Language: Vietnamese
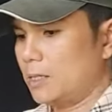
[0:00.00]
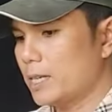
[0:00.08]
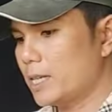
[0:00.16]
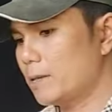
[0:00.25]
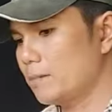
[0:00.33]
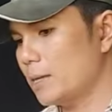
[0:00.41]

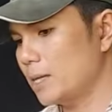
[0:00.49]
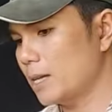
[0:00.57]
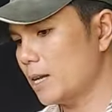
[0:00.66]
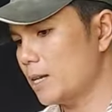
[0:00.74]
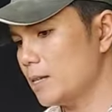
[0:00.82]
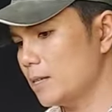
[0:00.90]
ngay cái
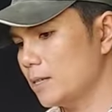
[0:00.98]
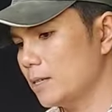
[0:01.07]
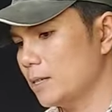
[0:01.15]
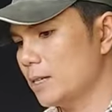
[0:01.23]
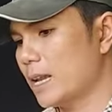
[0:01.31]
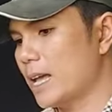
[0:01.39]
mình nó
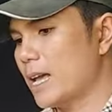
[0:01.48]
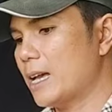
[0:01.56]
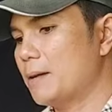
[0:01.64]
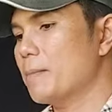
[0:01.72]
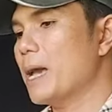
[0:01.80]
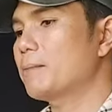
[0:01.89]

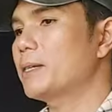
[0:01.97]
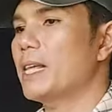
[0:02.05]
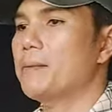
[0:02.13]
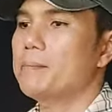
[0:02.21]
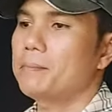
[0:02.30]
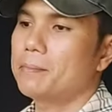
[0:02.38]
là
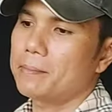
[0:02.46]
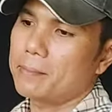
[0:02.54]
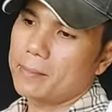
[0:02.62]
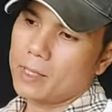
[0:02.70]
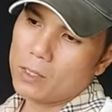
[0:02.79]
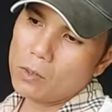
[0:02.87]
35
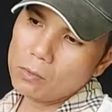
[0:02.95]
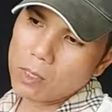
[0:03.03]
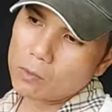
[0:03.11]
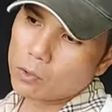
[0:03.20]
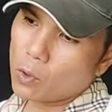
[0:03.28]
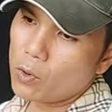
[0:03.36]

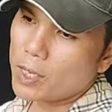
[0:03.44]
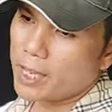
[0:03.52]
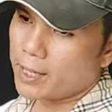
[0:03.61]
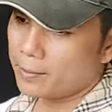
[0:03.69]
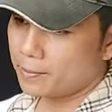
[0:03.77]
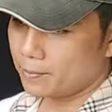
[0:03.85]
đúng thông số nha